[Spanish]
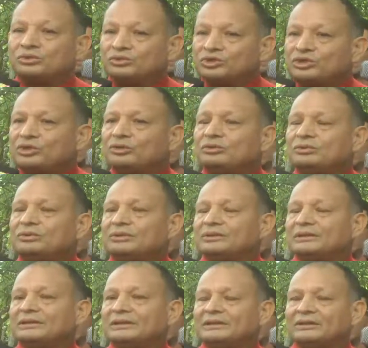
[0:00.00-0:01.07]
una
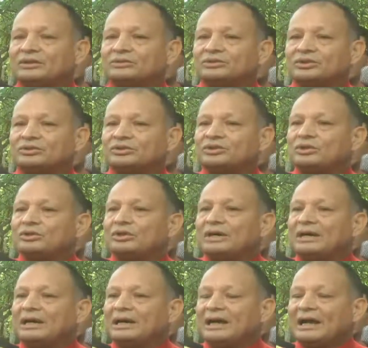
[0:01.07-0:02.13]
obstrucción,
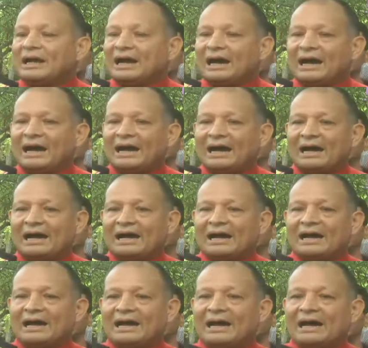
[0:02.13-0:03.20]
obstrucción
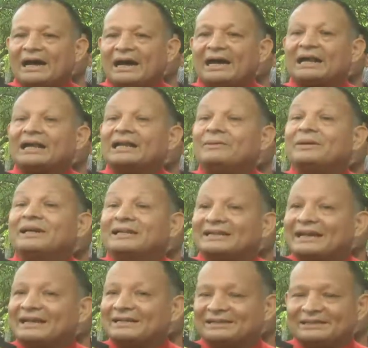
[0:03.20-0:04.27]
a, la
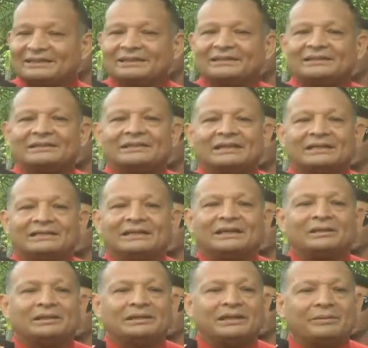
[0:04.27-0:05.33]
libertad
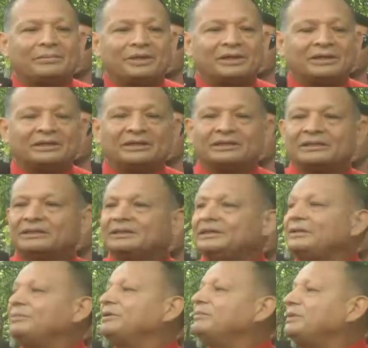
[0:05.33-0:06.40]
de, mis
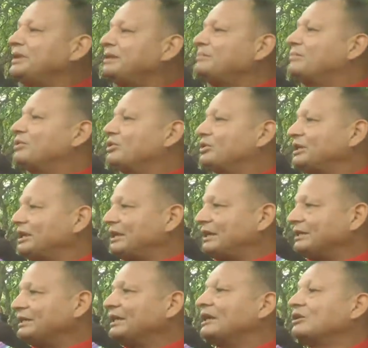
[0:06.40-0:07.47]
miembros
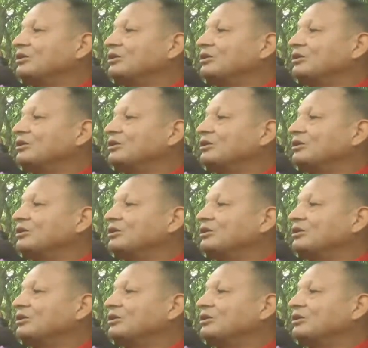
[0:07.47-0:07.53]
de